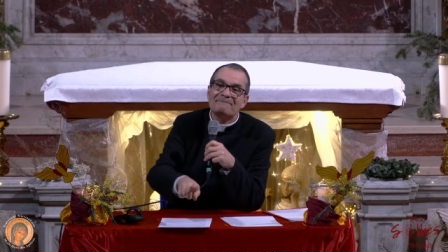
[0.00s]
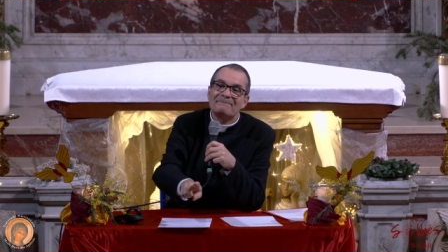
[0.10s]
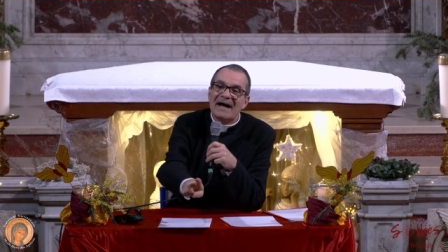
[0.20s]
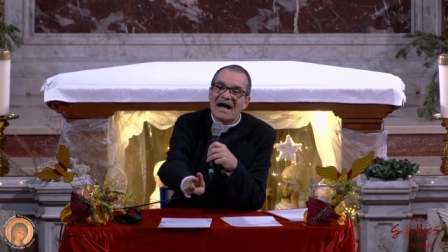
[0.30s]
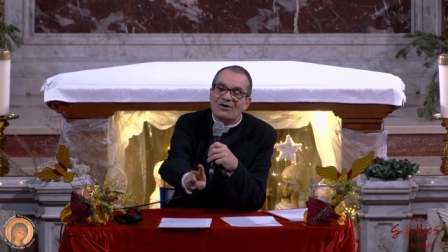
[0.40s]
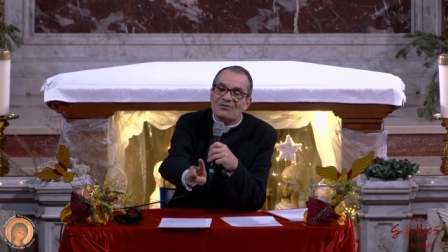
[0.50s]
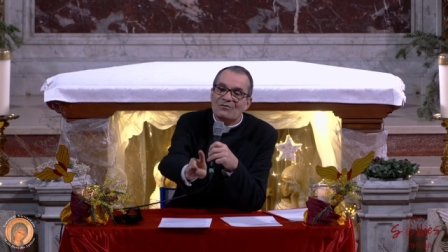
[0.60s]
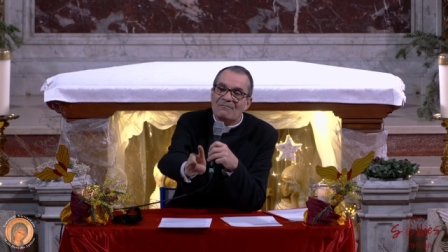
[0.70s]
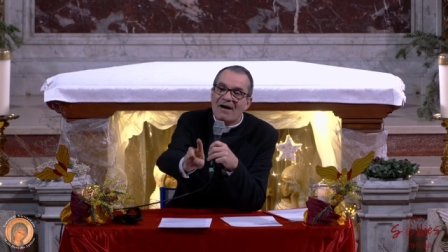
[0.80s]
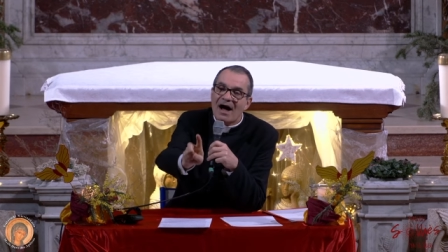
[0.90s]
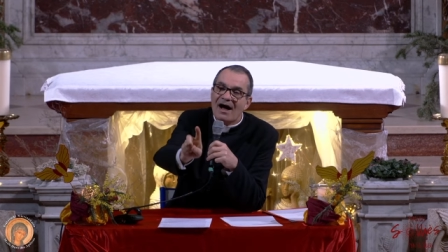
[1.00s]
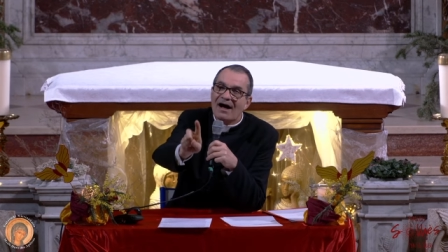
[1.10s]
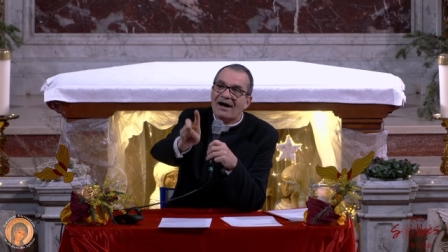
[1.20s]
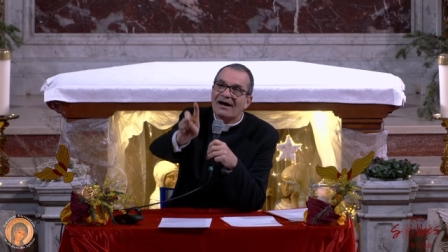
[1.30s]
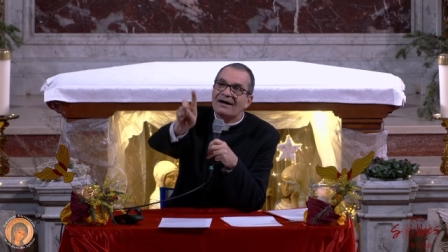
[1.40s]
Par le
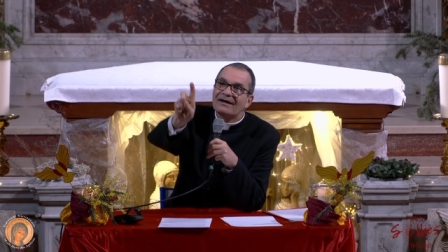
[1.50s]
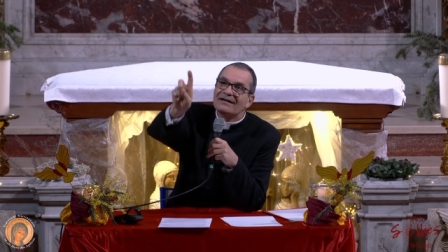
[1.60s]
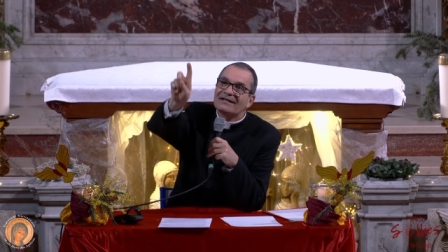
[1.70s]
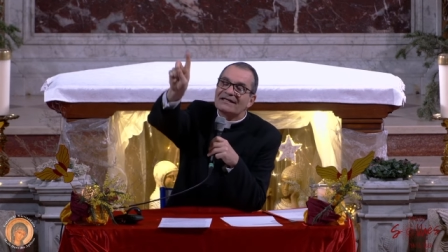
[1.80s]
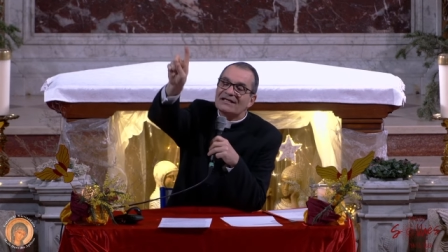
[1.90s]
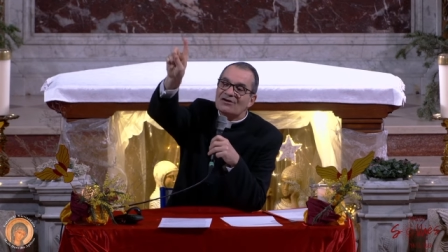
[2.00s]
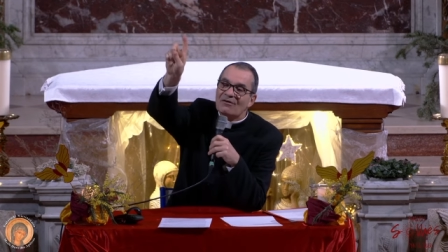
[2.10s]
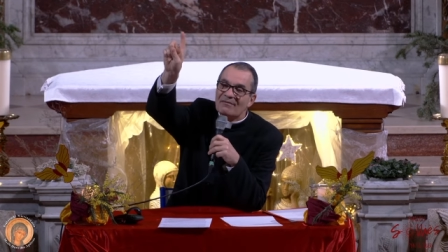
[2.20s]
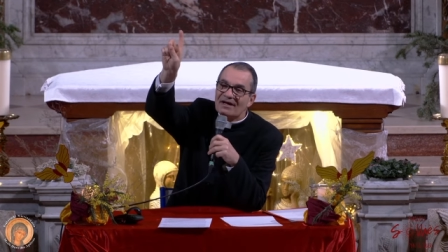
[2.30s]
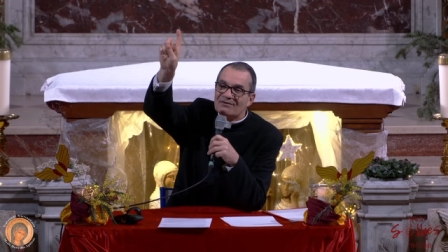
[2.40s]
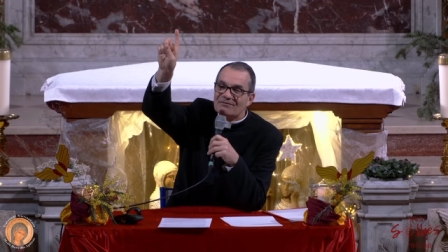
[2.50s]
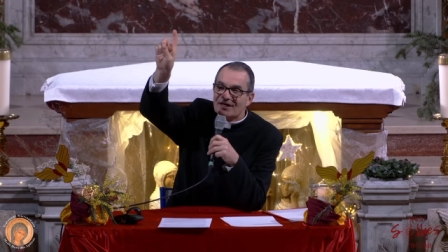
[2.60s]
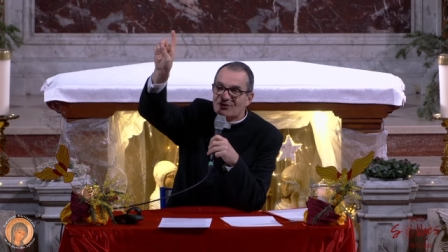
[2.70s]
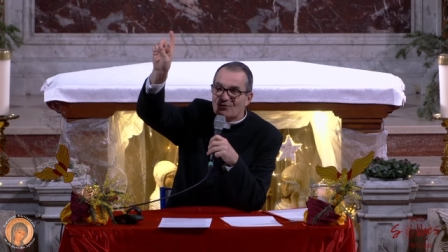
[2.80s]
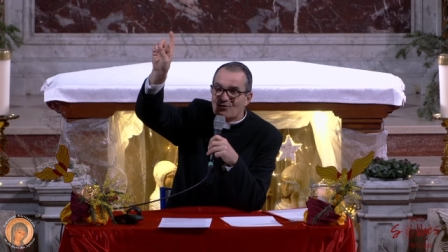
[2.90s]
bas qui l'emmène
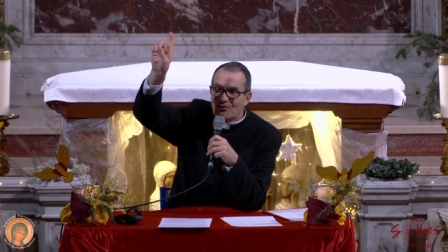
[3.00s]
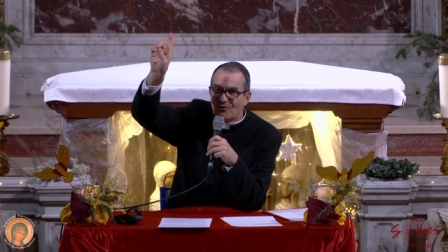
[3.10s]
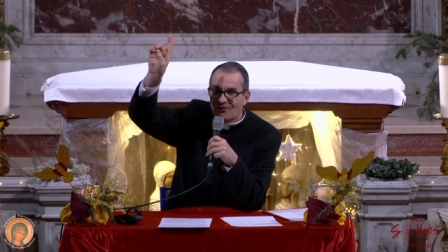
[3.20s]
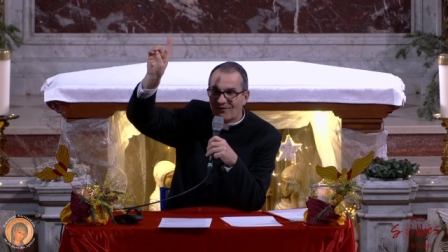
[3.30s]
vers le haut,